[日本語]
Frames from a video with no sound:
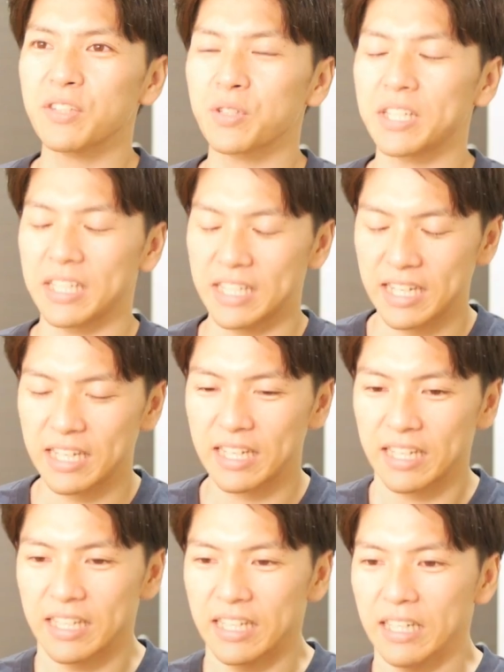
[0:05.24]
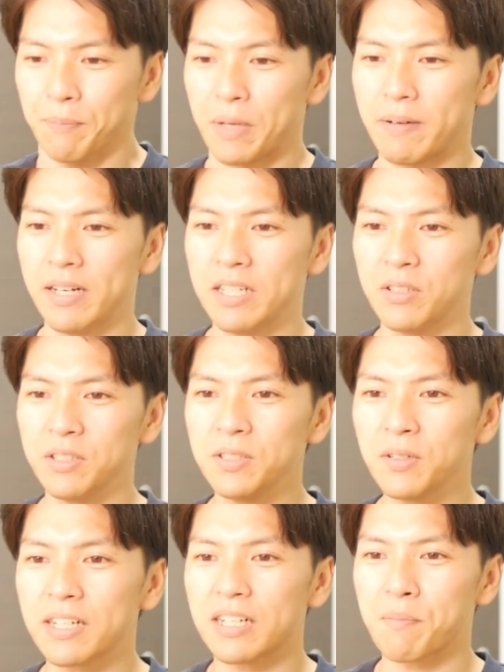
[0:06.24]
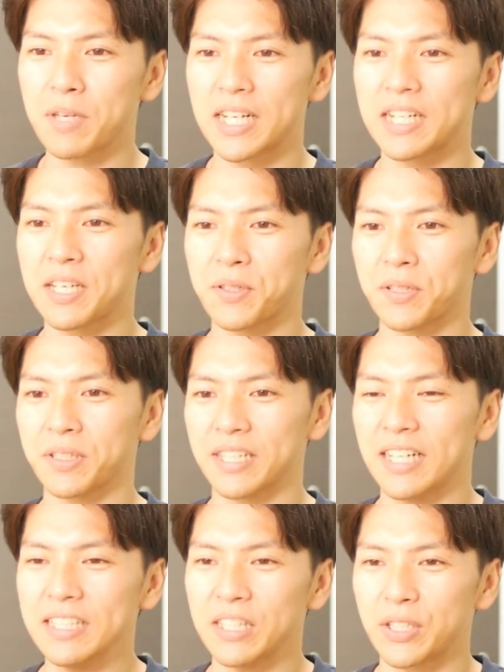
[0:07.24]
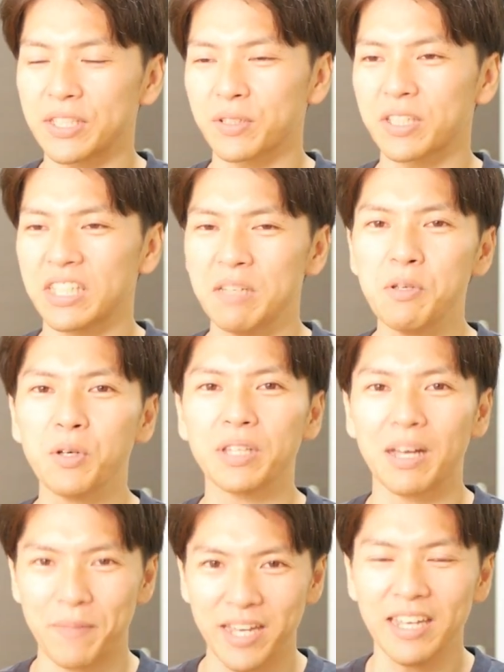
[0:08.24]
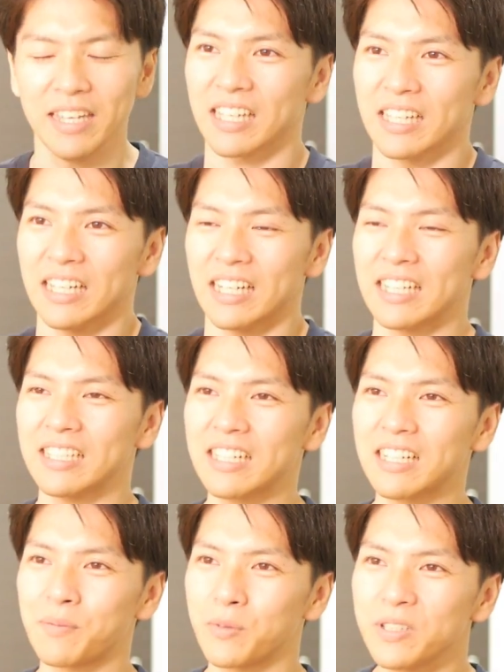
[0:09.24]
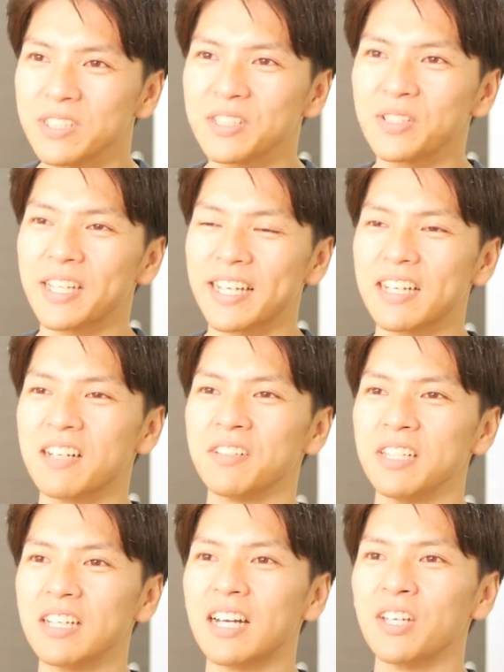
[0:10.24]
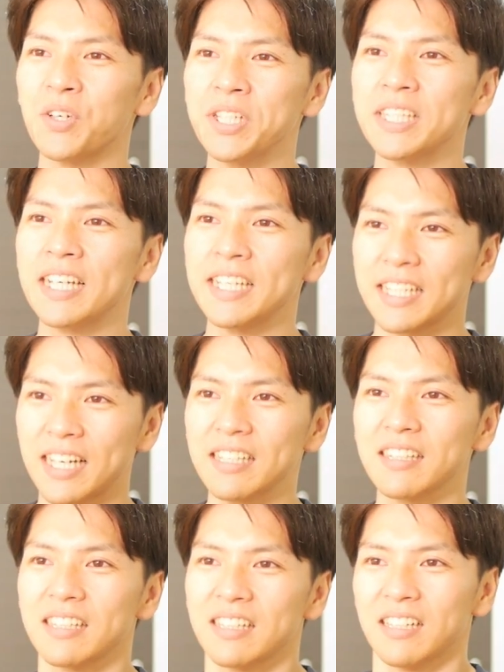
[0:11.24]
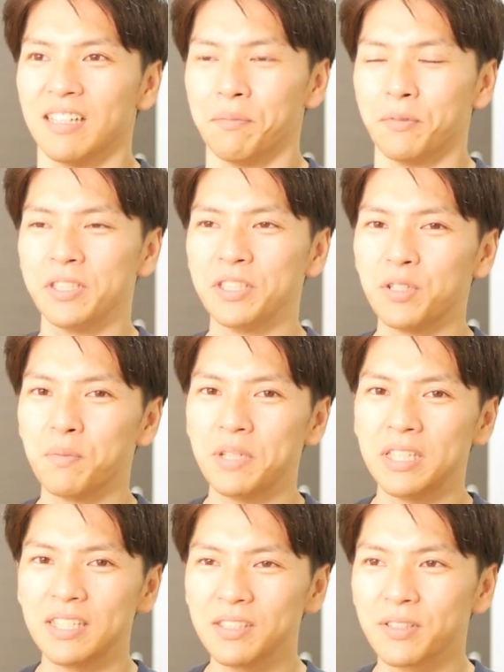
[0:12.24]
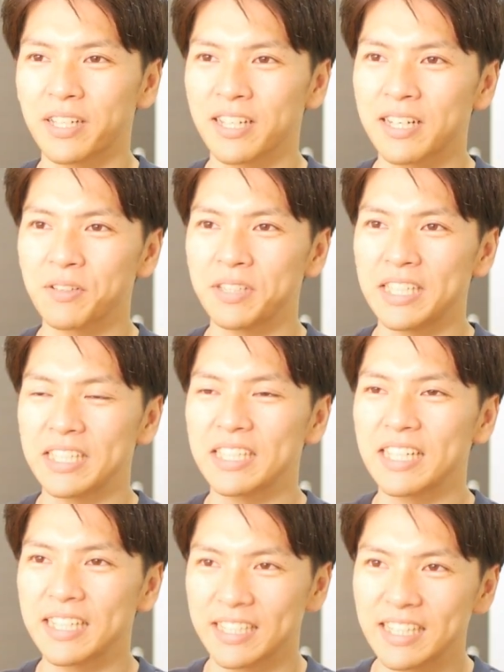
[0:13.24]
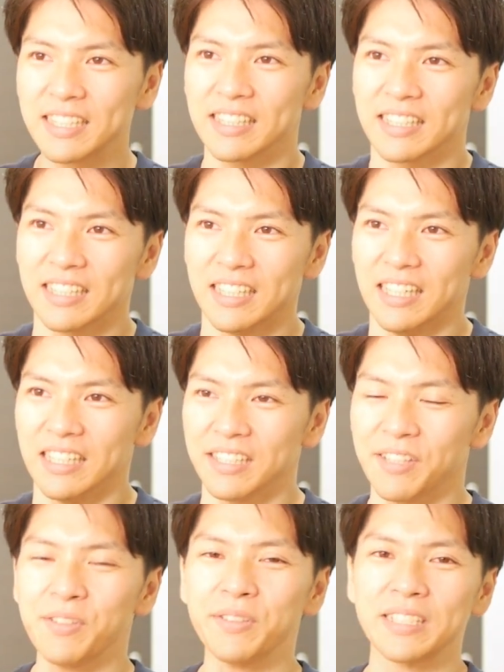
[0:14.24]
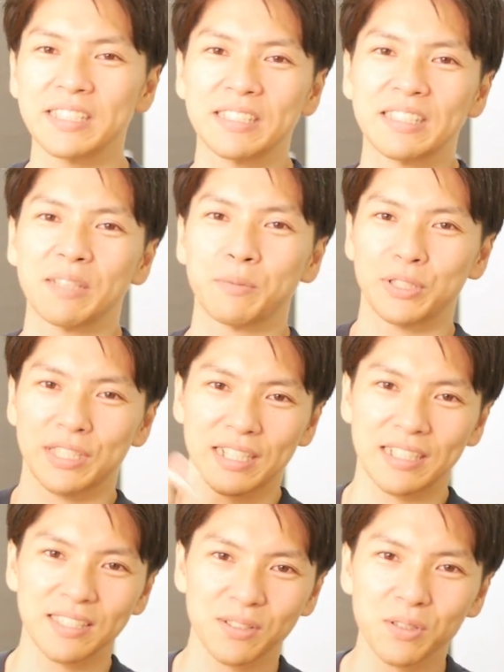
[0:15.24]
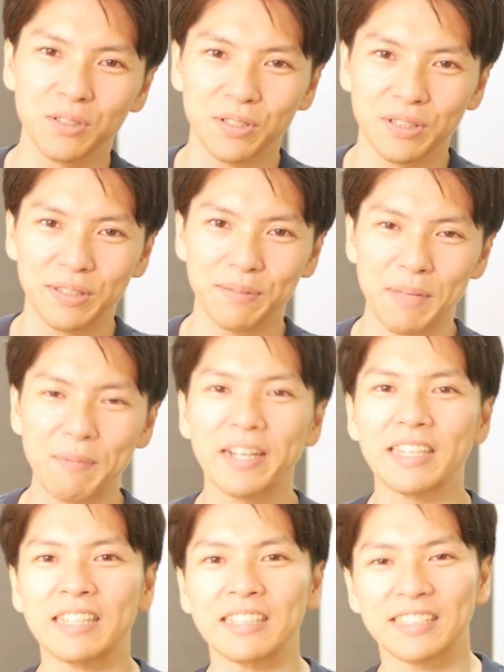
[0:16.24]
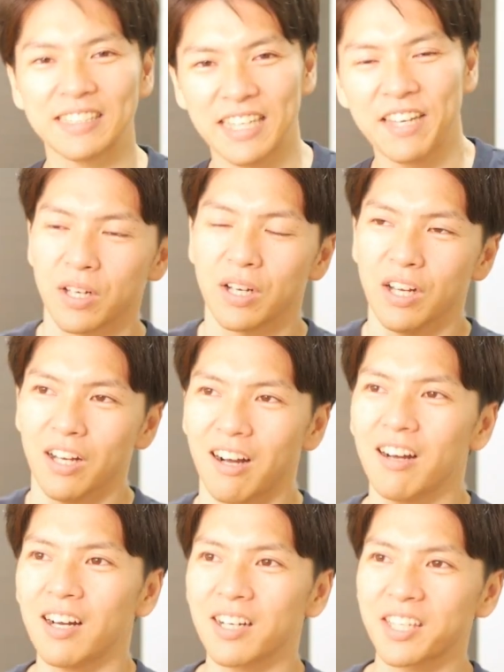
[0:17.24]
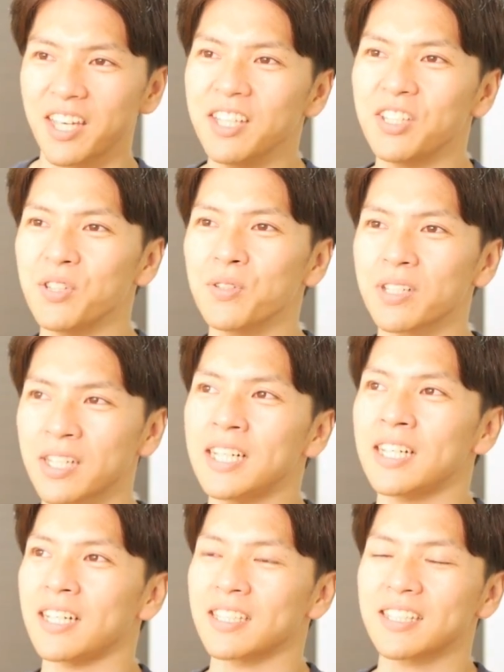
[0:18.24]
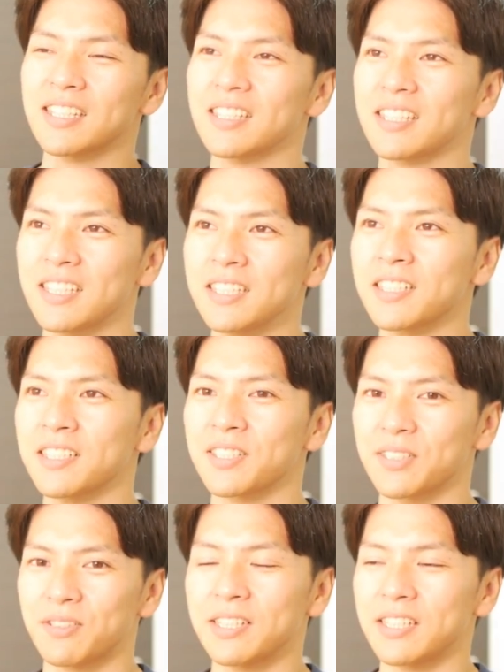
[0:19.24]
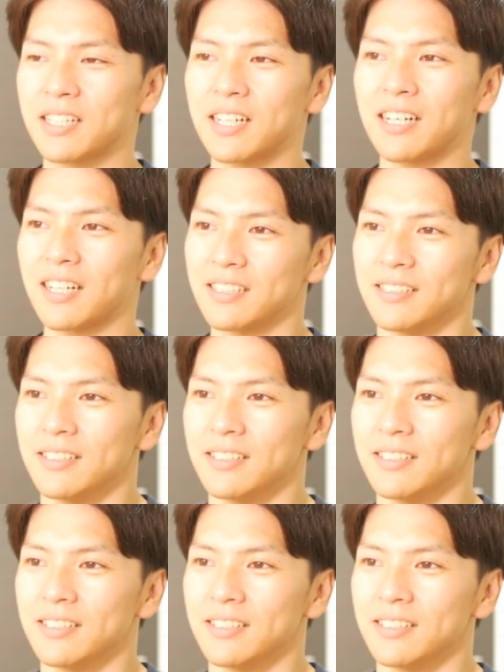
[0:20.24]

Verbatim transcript: 時に周りの人から見られる、なんだろう、あの奇妙な目、あ、なんかもう一度大学に通いたいな、もう一度みんなと大学に行きたいなっていうような気持ちがすごく芽生えてるんですね。ああ、研究か、確かにそれなら